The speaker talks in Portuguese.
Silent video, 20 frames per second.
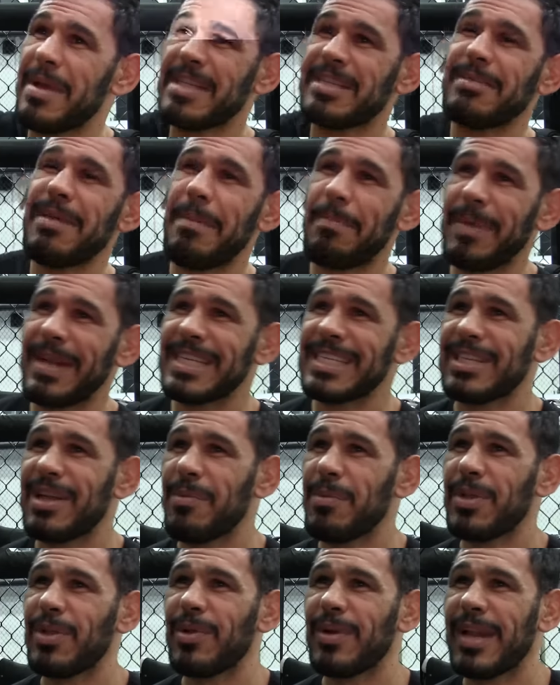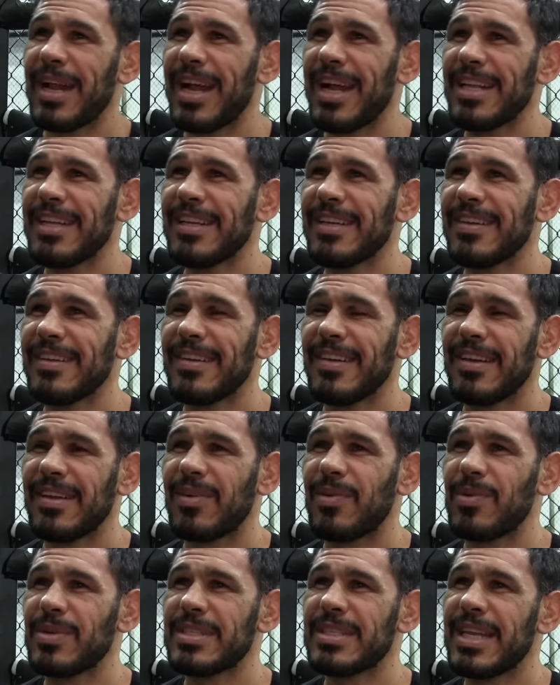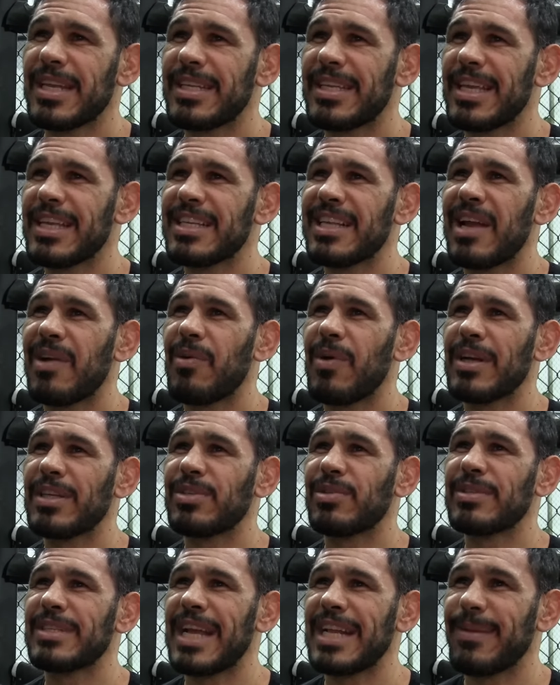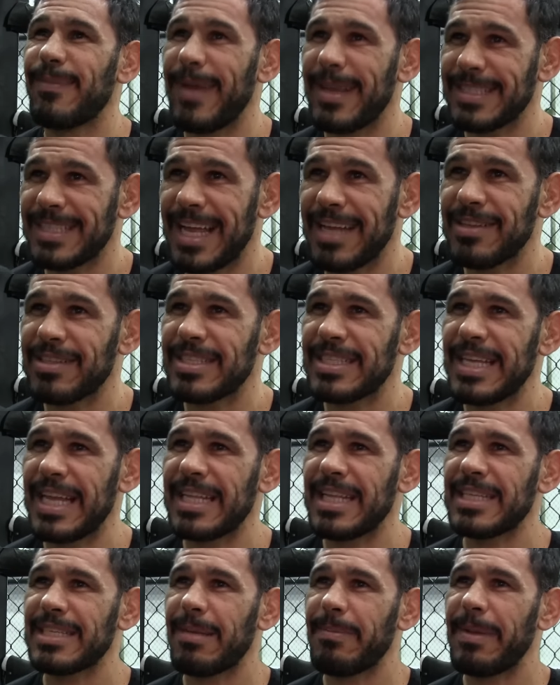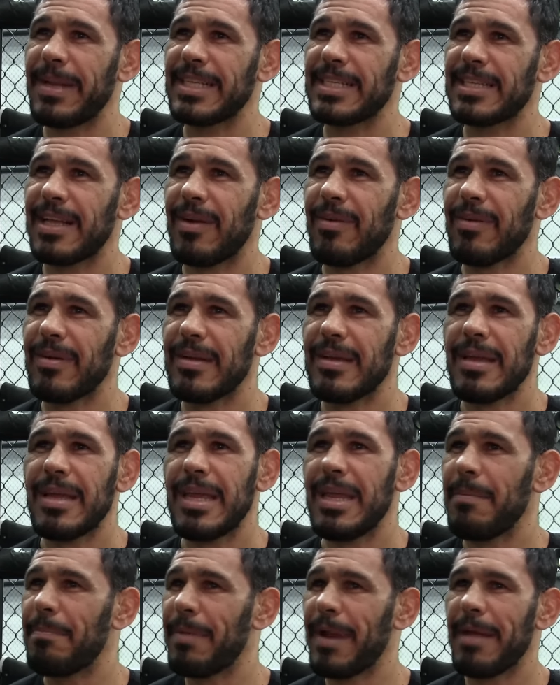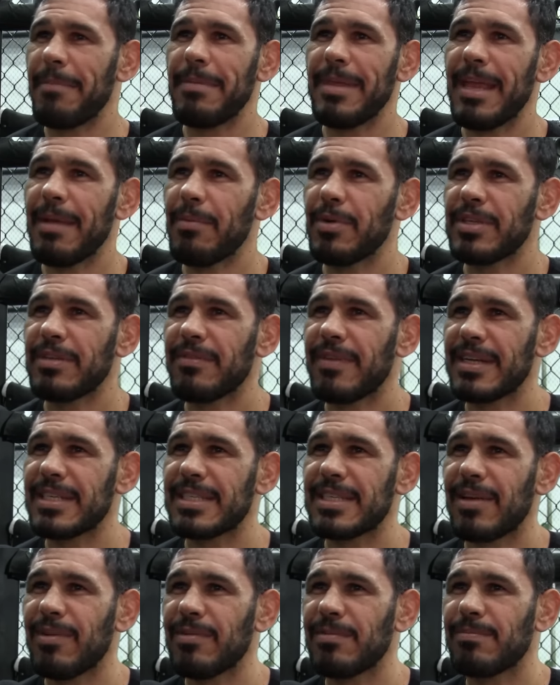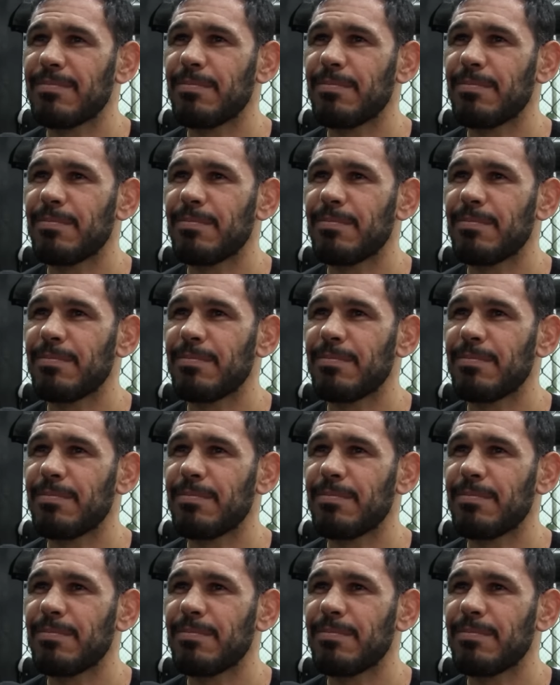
assim, uma pressão muito grande. Com certeza eu acho que os adversários sentem essa pressão. E para mim é motivação